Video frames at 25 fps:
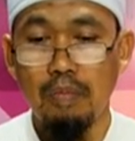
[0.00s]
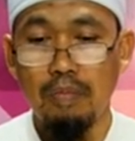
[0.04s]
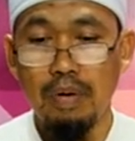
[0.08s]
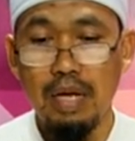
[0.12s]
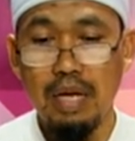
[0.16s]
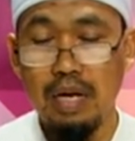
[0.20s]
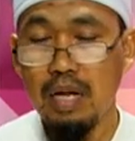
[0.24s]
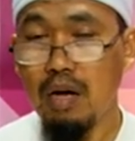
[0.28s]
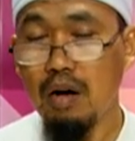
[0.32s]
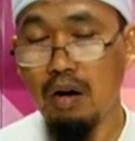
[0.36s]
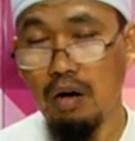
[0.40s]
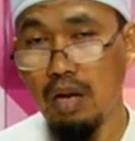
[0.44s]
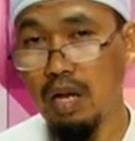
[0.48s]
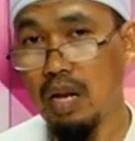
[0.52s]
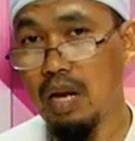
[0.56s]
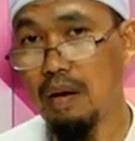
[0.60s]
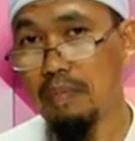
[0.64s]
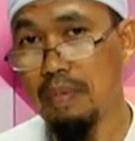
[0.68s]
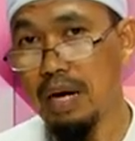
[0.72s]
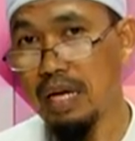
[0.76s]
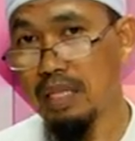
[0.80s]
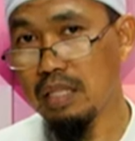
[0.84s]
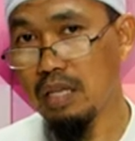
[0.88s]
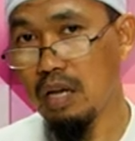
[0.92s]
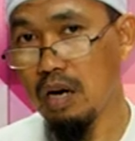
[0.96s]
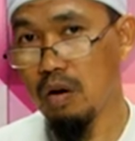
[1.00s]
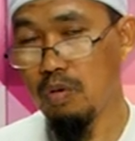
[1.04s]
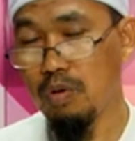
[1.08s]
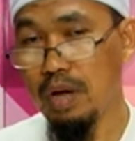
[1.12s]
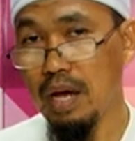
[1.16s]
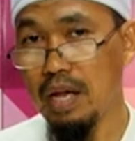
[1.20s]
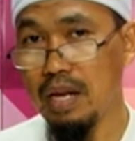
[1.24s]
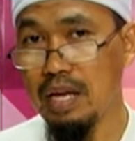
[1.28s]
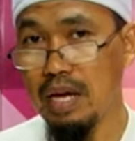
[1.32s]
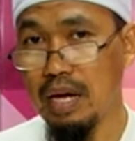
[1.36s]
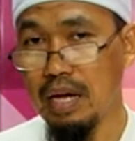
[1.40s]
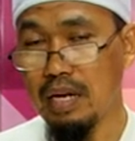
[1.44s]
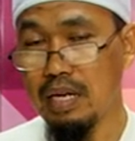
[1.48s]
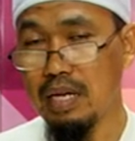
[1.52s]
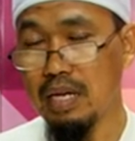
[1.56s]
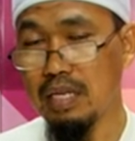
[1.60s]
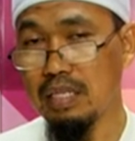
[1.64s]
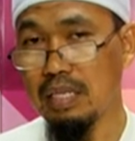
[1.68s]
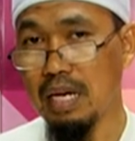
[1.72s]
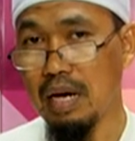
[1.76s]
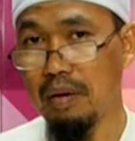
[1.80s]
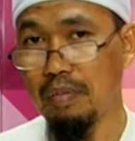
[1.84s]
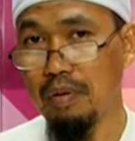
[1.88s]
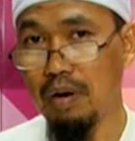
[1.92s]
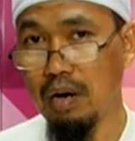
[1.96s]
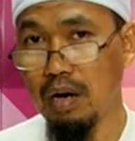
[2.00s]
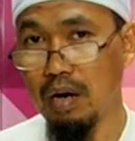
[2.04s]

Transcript: ในเรื่องของละหมาดตะเราะวีห์เนี่ยเนื่องจาก